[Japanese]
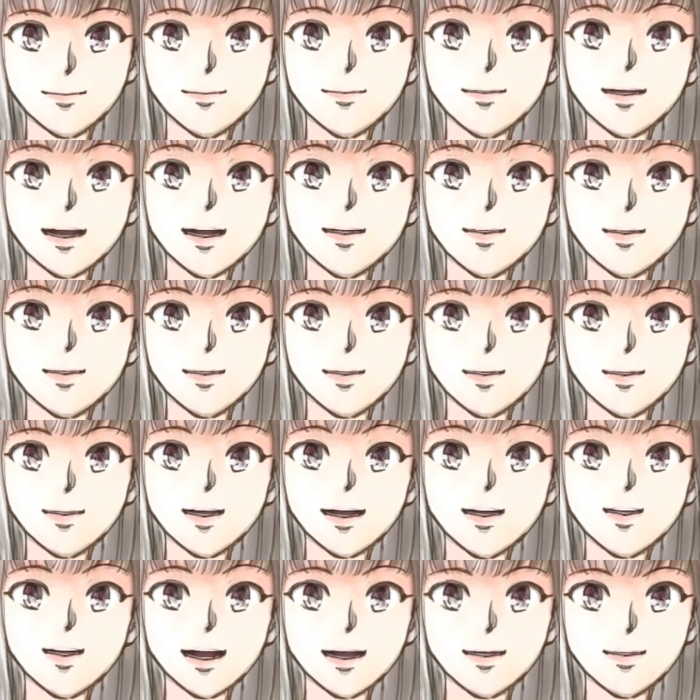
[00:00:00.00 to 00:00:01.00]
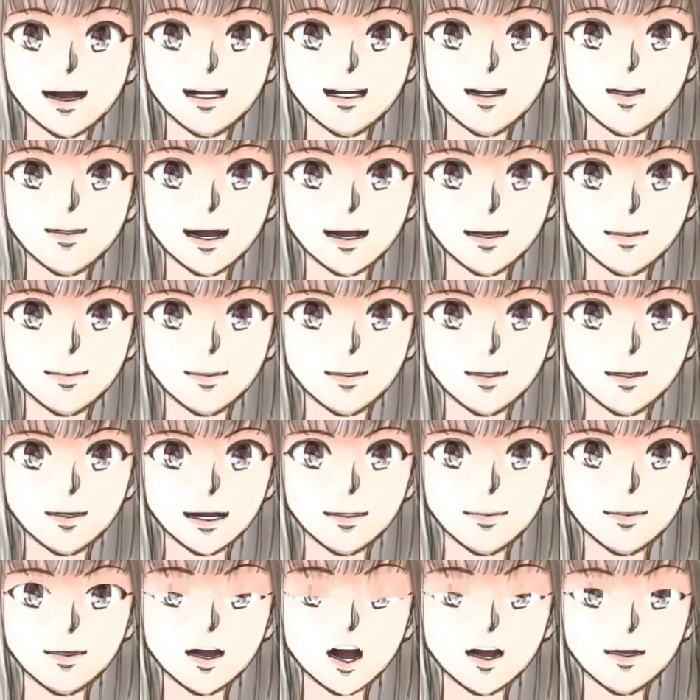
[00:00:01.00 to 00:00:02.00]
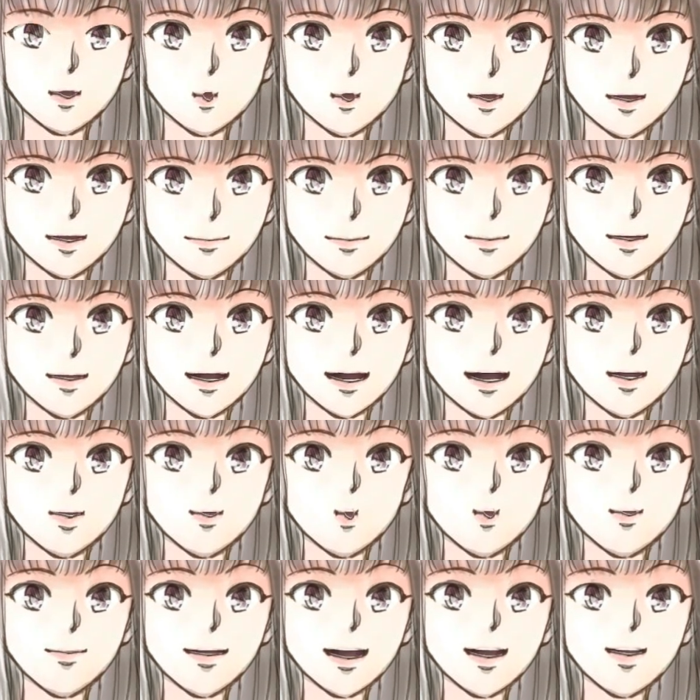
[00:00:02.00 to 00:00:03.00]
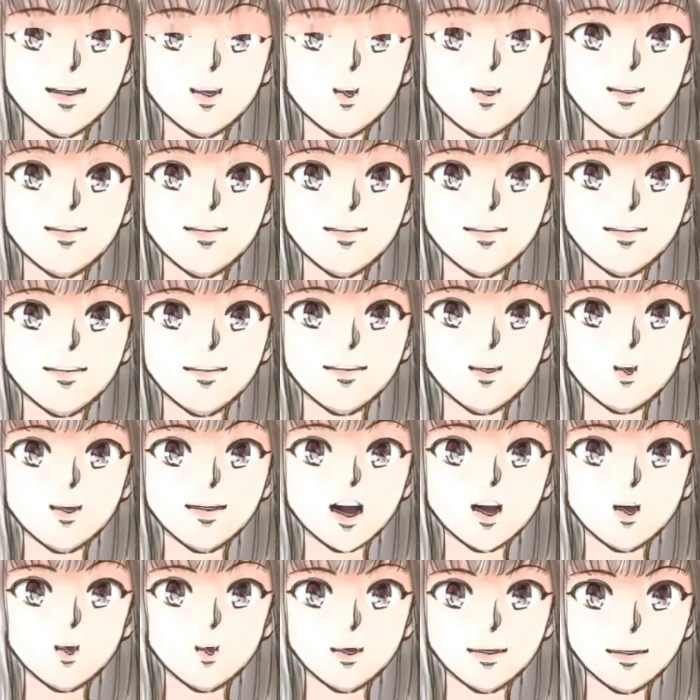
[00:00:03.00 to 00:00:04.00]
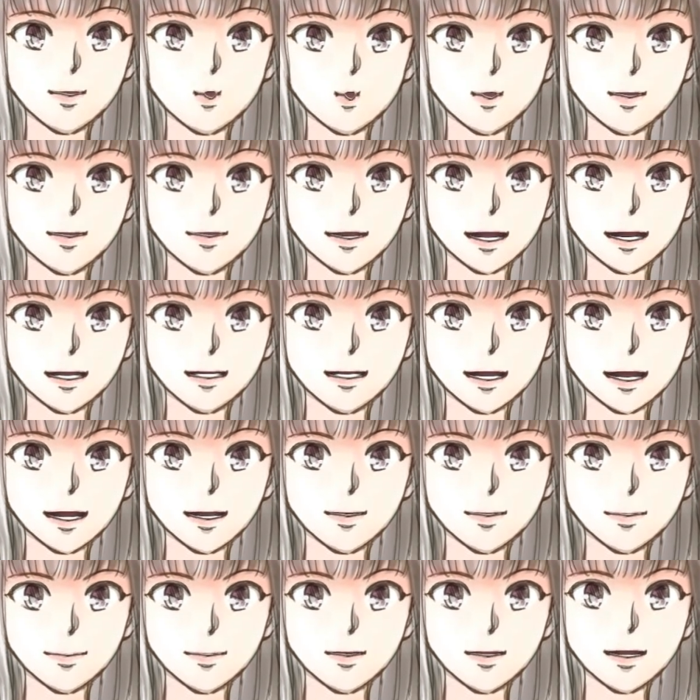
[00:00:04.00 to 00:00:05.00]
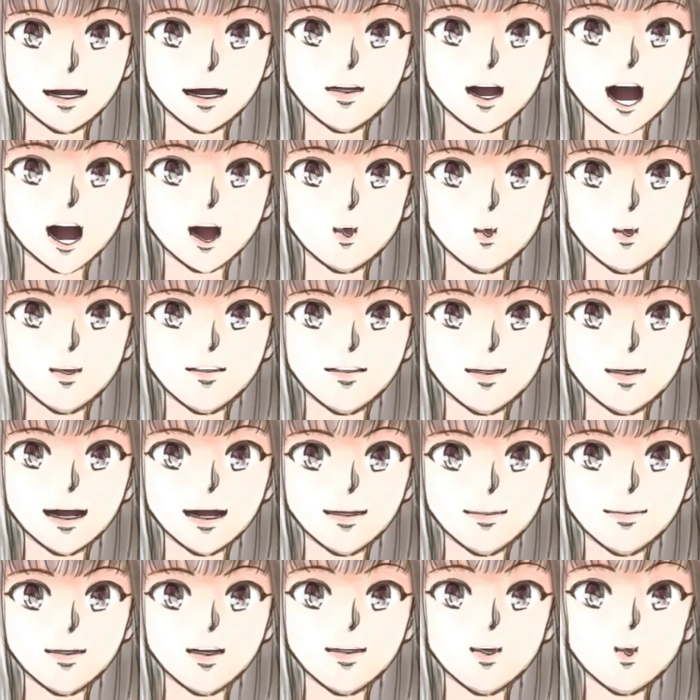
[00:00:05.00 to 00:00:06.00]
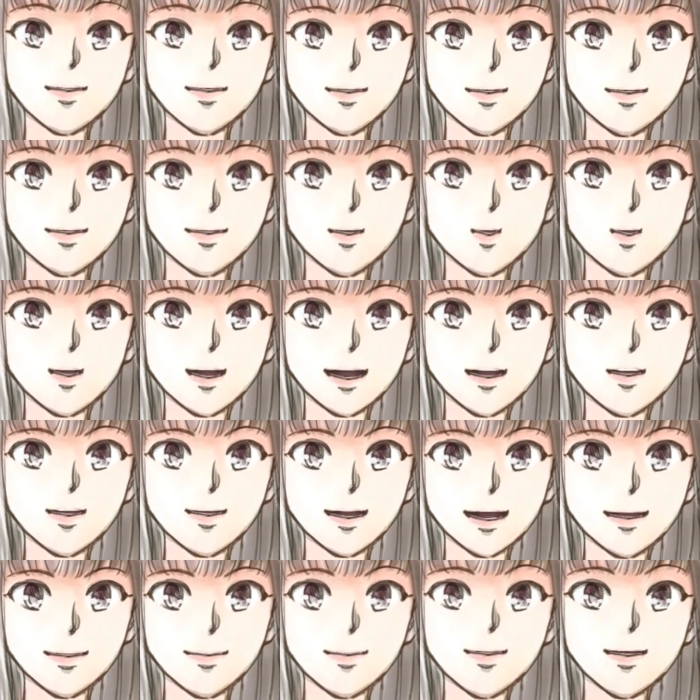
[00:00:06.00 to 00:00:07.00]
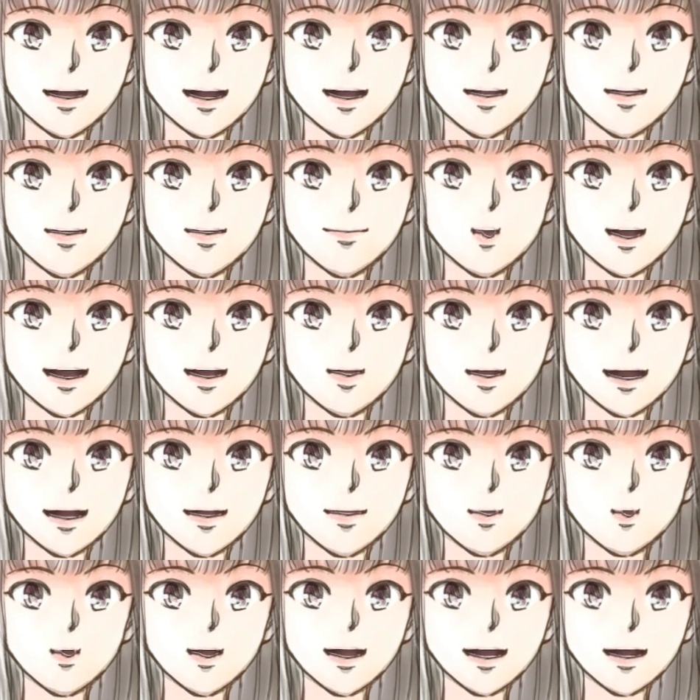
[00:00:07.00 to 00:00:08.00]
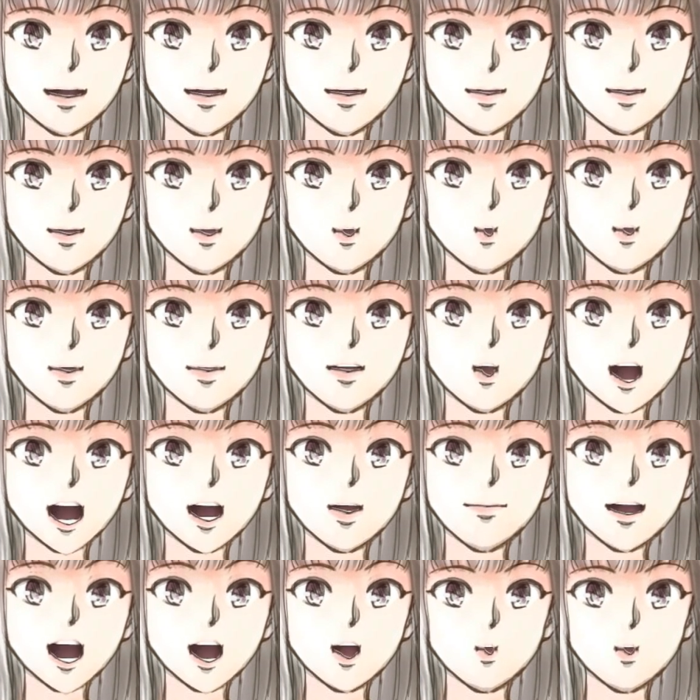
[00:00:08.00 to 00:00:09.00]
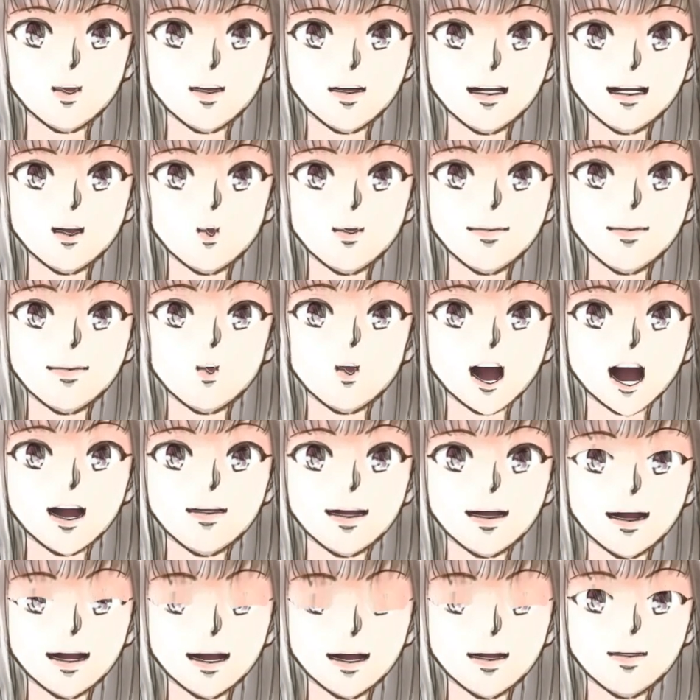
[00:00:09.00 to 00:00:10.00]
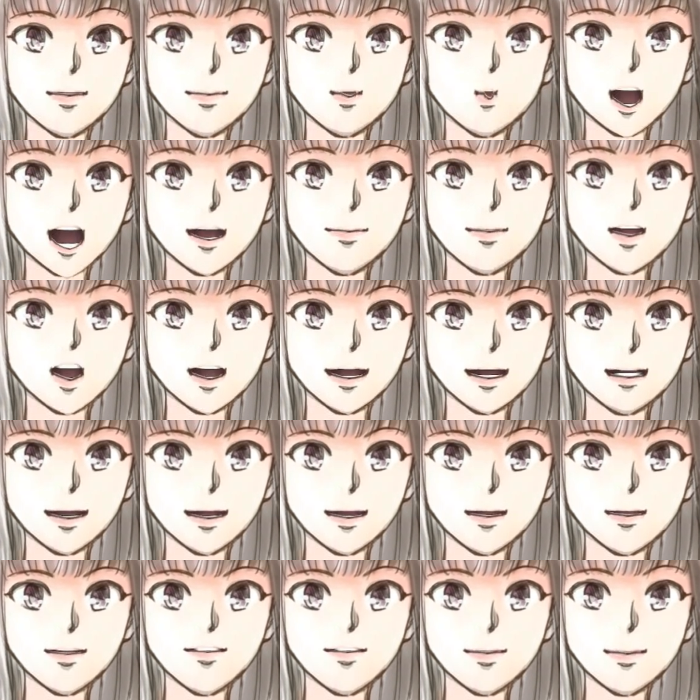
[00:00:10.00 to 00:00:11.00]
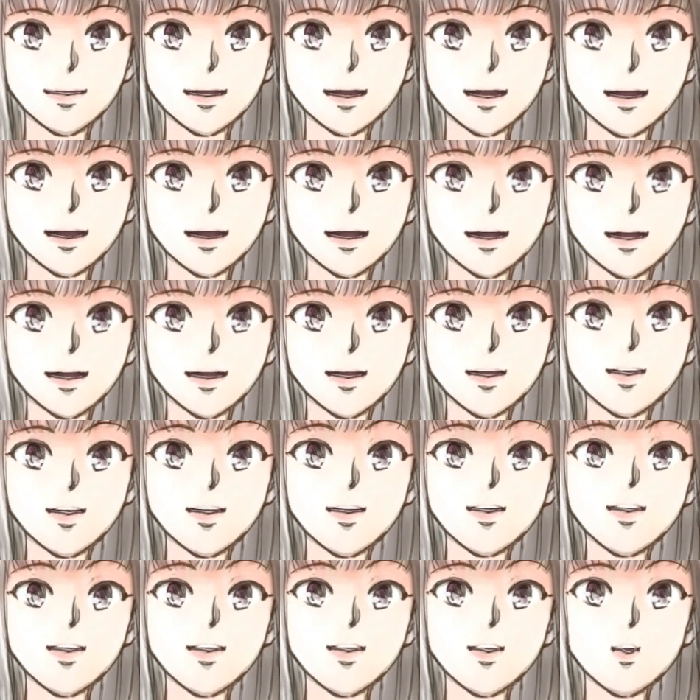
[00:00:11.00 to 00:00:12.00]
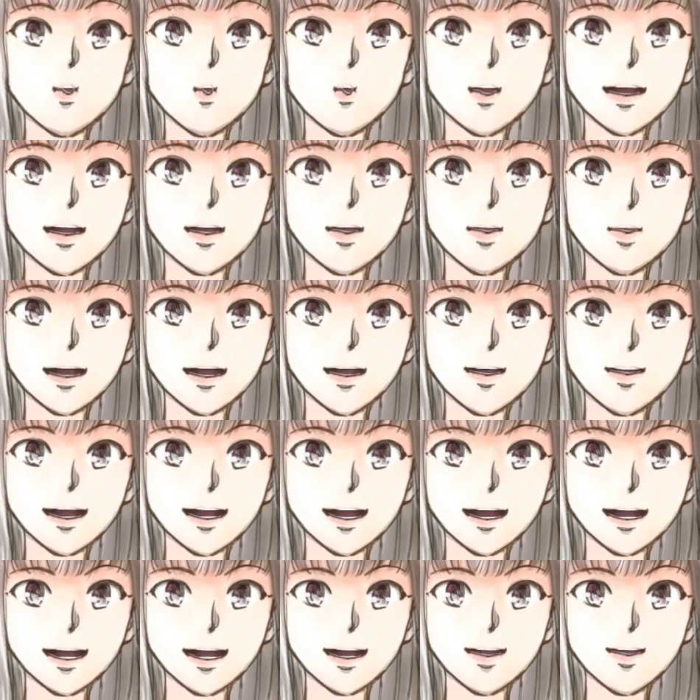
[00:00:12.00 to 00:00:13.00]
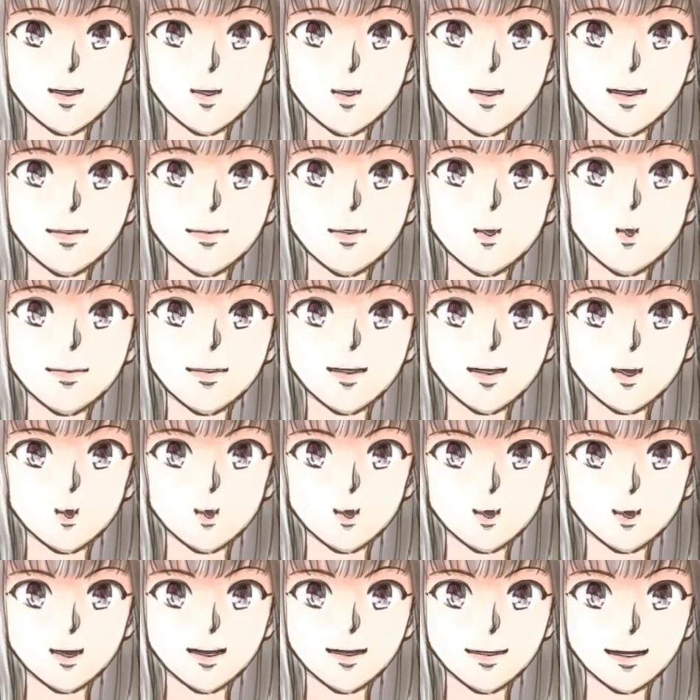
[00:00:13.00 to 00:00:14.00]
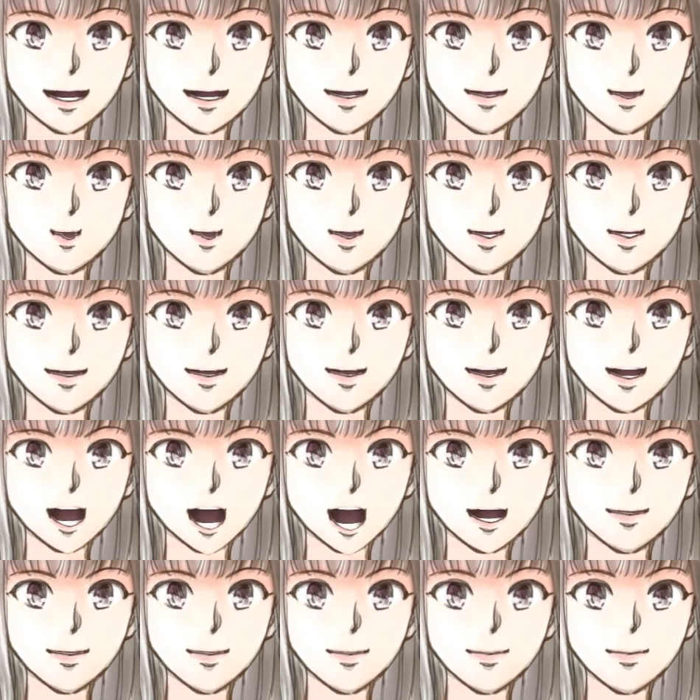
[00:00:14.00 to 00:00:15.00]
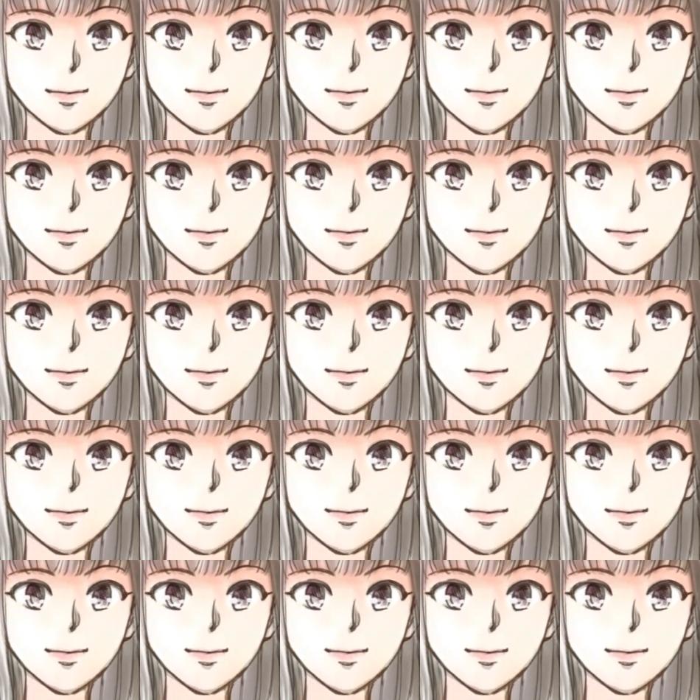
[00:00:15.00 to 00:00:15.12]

第1弾として1階を食がメインのフロアに改装し、既存のスイーツ店に加えて、新たなベーカリーや人気のドーナツショップなどがオープンします。リニューアル第2弾は年内に予定されています。